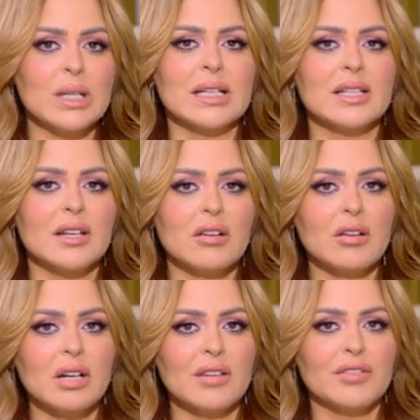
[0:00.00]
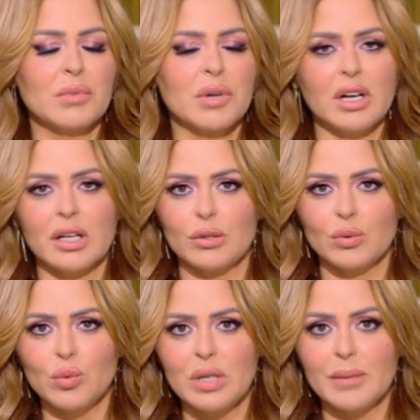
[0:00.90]
إن الراجل في المراحل
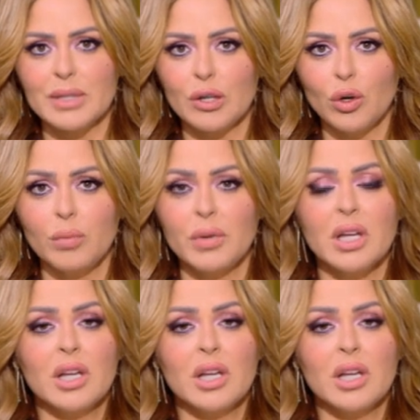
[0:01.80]
الأولى من الحب